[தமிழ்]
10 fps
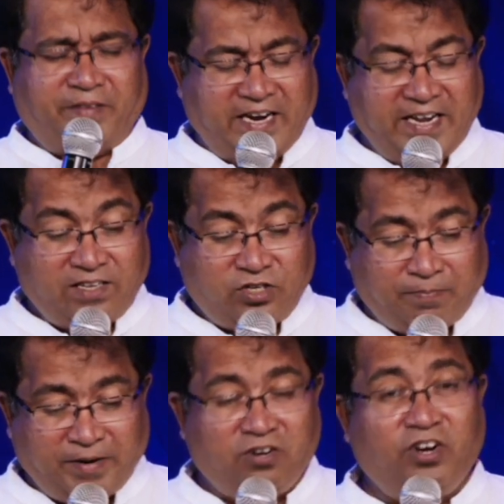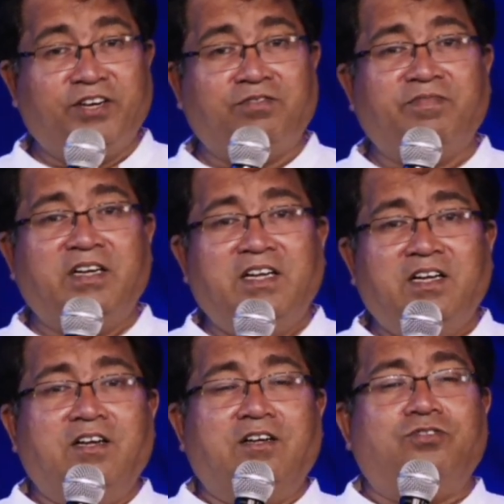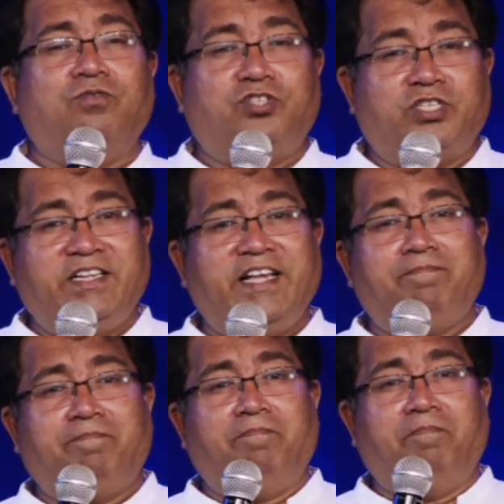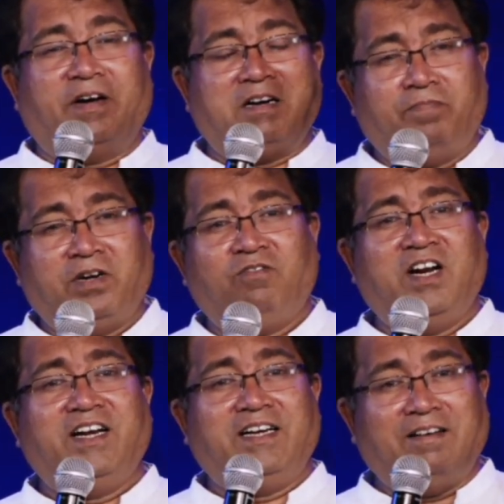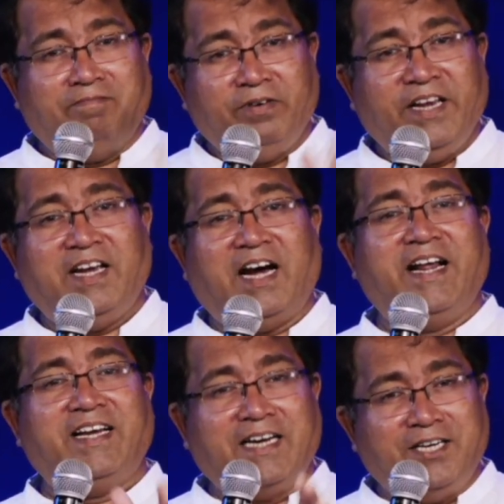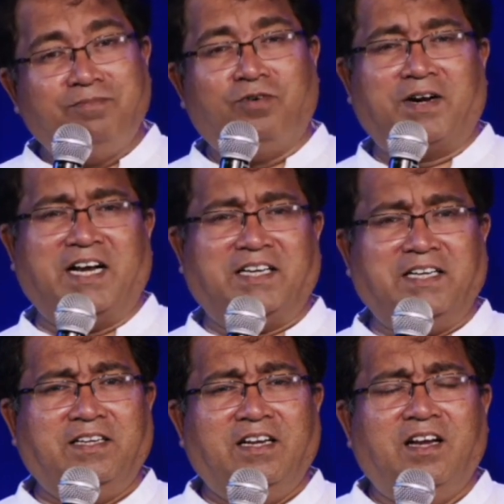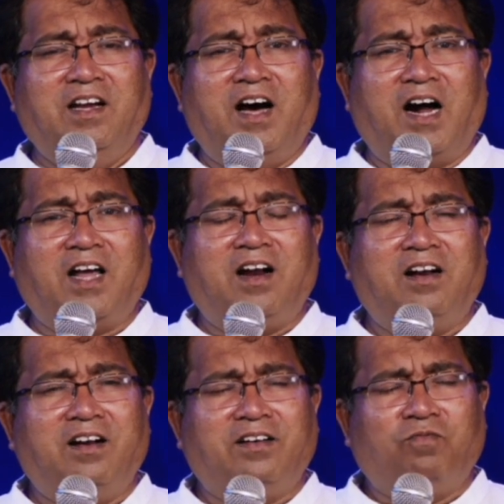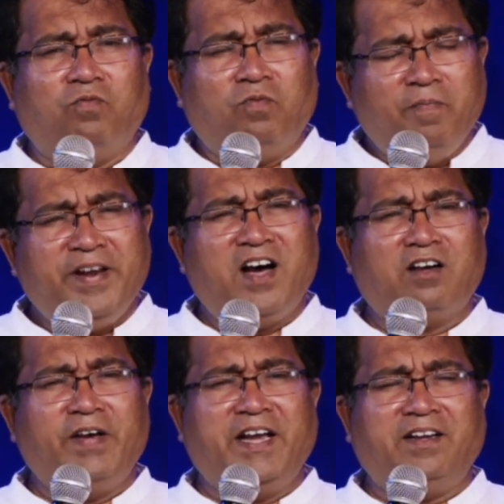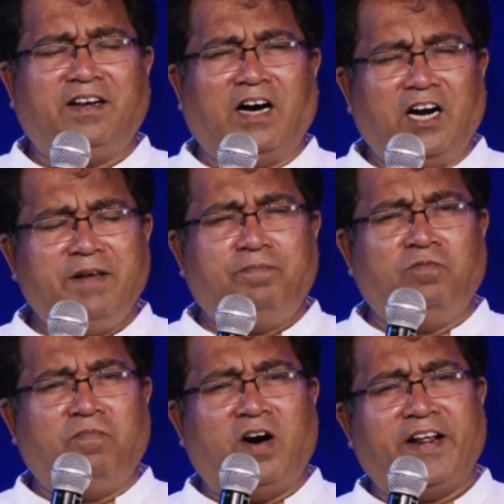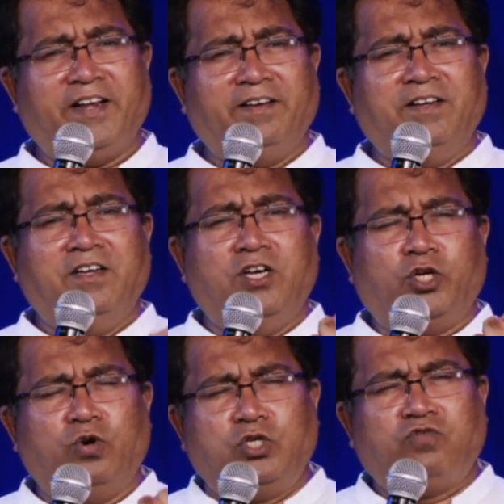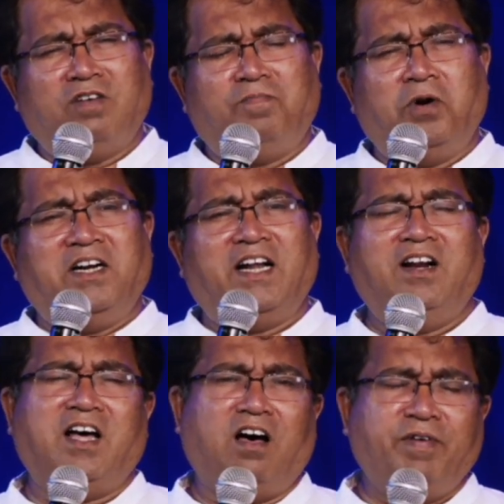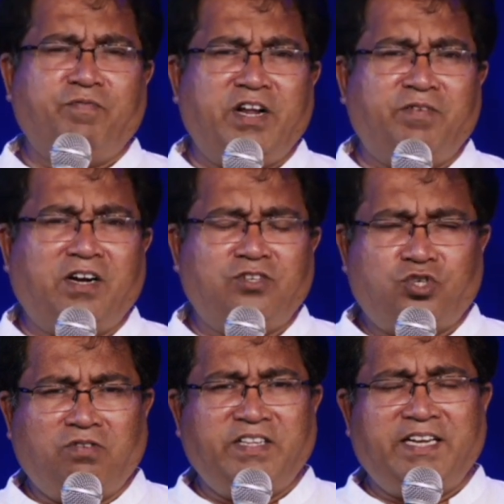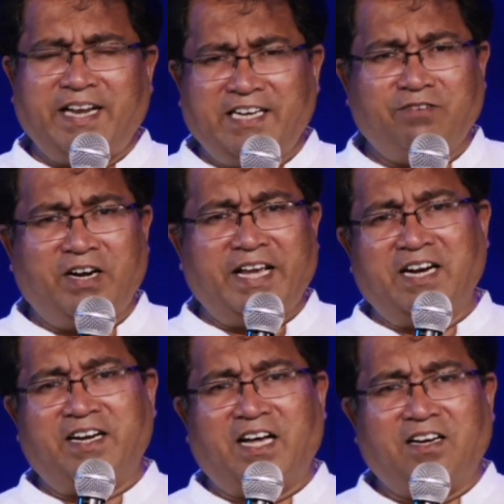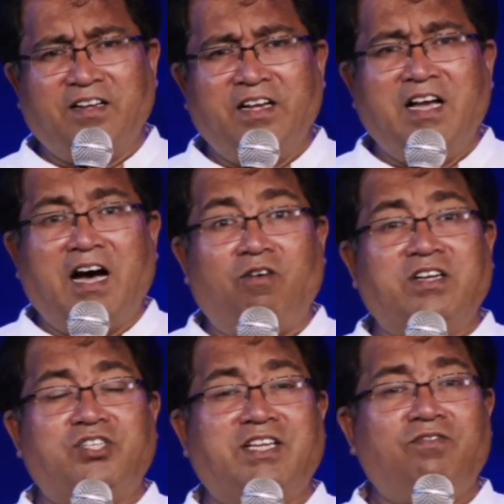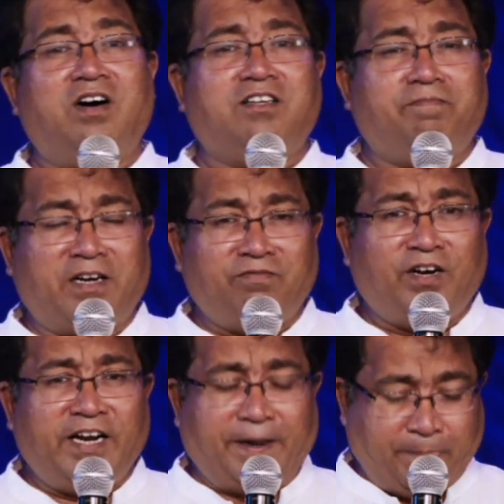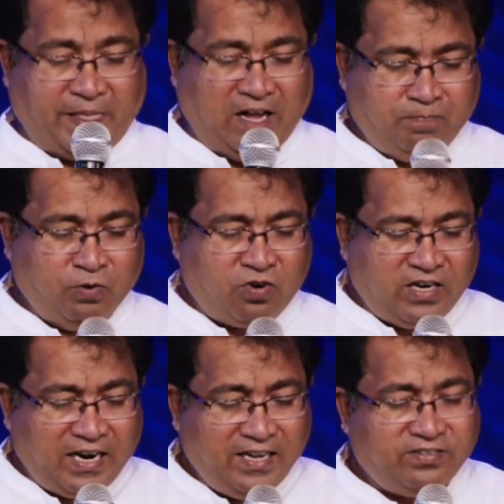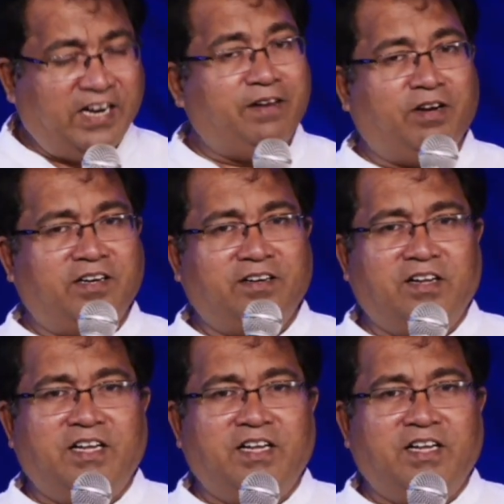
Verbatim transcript: இன்றைக்கி சபைக்குள்ளேயும் துர்ச்செய்தியை பரப்புகிறவங்கள நம்பி அன்னைக்கு கெட்டு போகிறாங்க ஆனால் உண்மையாகவே காலை பூம்பாரி யோசுவா போல நல்ல ஆவி உடையவர்கள் சொல்வதை கேட்கவில்லை ஏனென்றால் அவங்க செல்வாக்கு பெறவில்லை அப்போ ஒரு நல்ல தலைவன்